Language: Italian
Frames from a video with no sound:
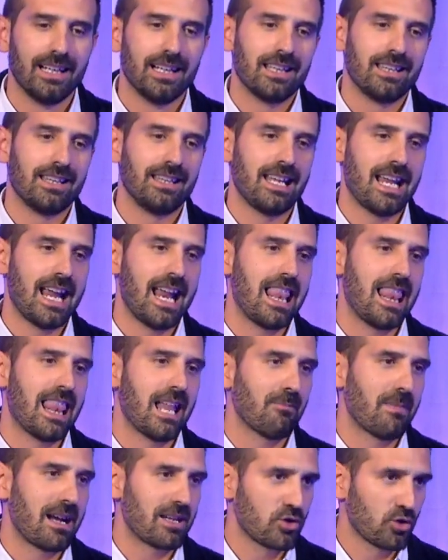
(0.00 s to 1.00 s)

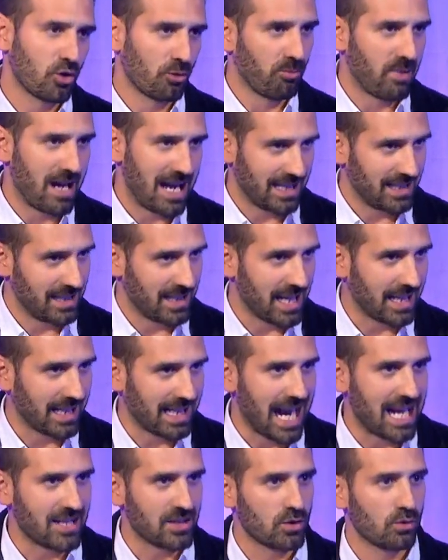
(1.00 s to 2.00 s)
Nella maggior parte dei
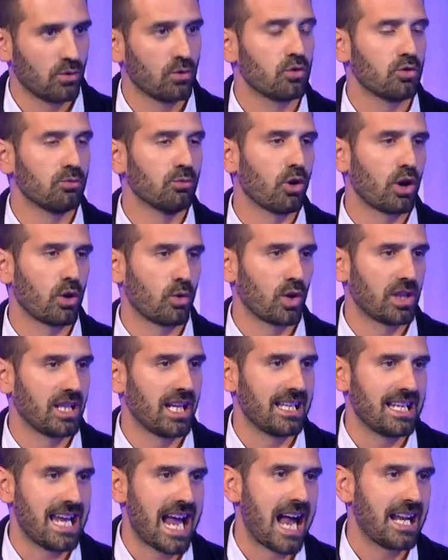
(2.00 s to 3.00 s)
casi sono tumori
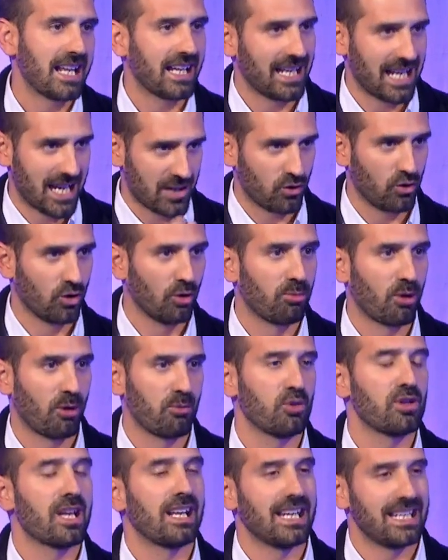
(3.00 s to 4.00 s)
uroteliali che nascono
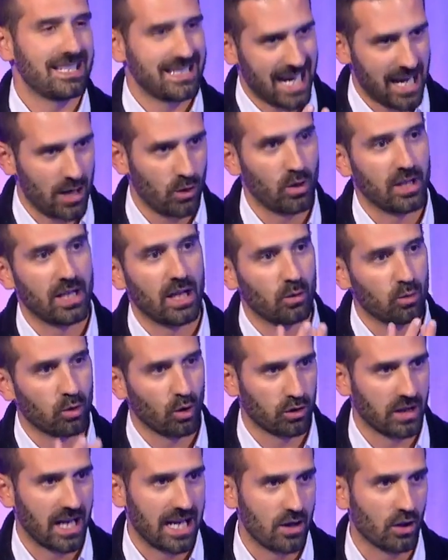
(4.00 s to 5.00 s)
proprio dalle cellule
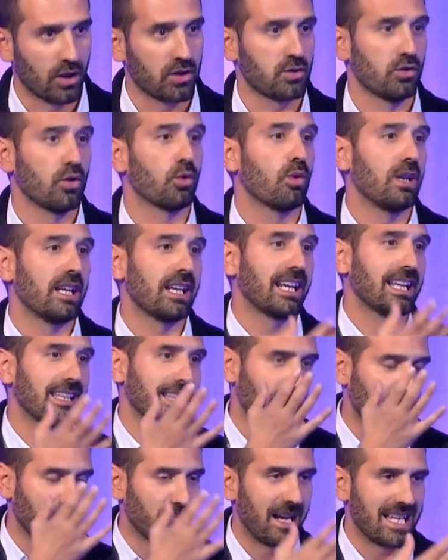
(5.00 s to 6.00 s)
dell'urotelio, che sono quelle che
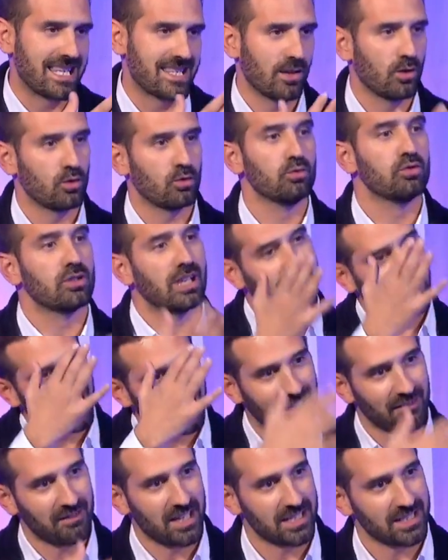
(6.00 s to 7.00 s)
tappezzano tutta
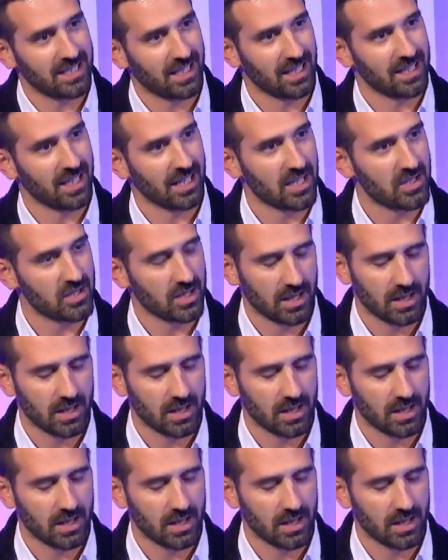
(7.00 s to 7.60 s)
la via escretrice.